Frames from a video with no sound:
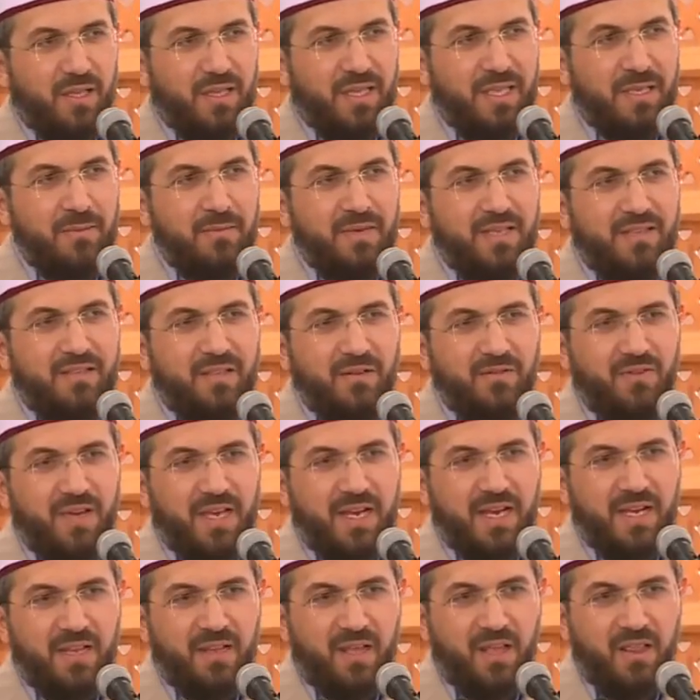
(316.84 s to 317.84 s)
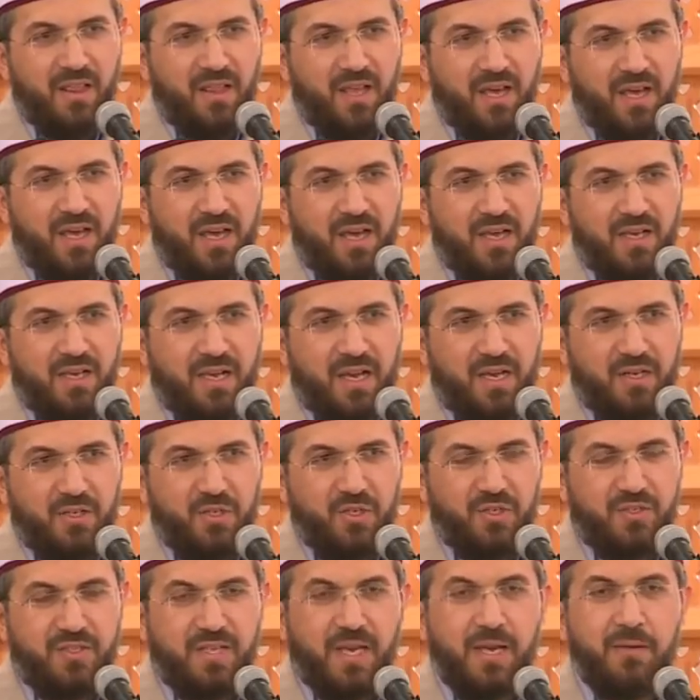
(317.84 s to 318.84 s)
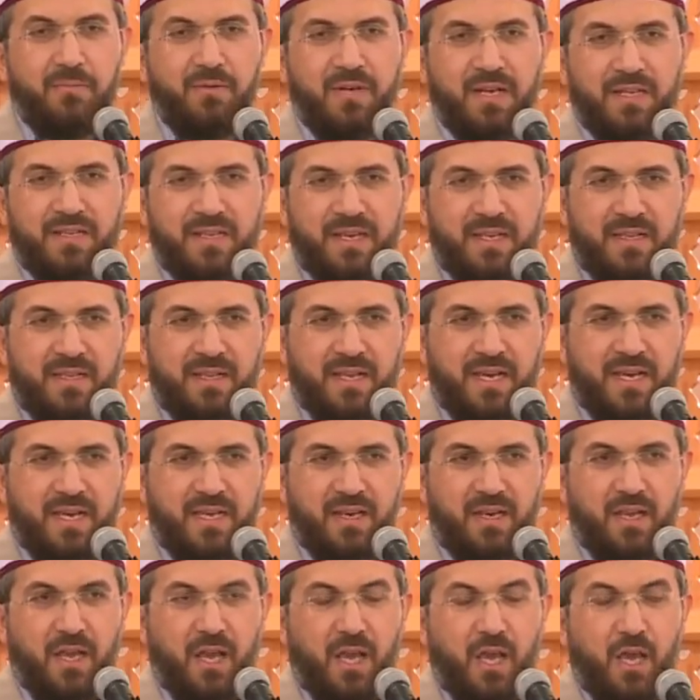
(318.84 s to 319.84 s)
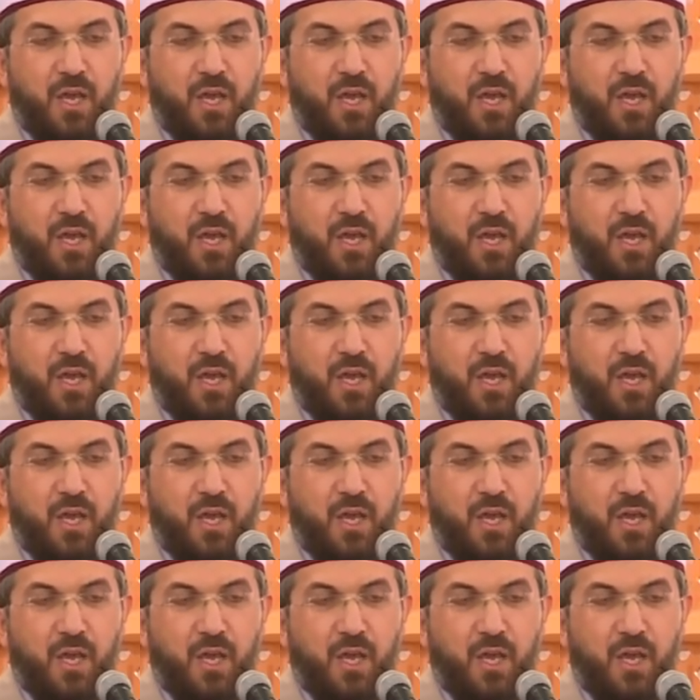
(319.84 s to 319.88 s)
nimeti veren Allah'a karşı sabredenler,